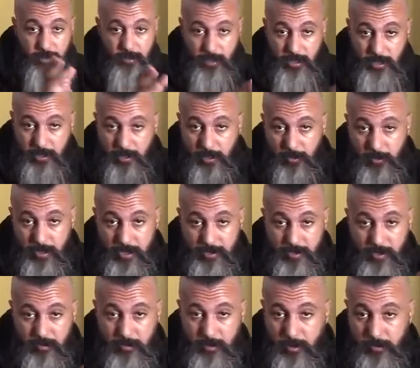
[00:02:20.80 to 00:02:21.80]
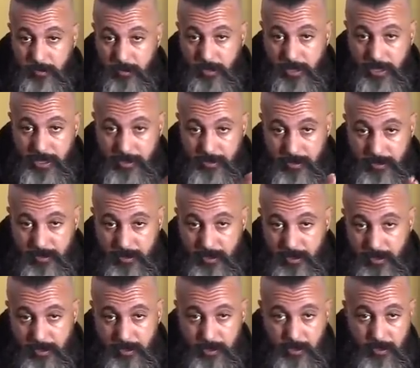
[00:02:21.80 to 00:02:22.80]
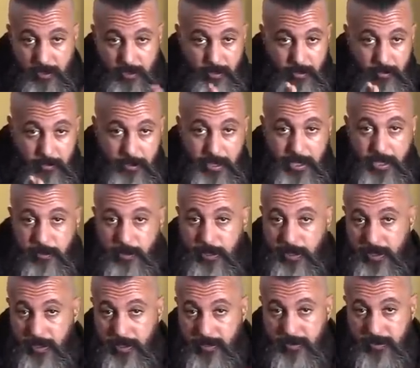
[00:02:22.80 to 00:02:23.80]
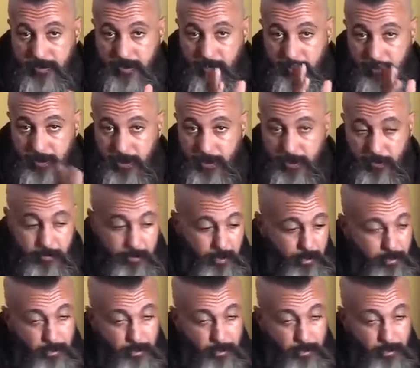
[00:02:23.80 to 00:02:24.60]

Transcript: الاخ الوسيم طونطون عزيز قال لك المغاربه اللي ناقصه التربيه ربي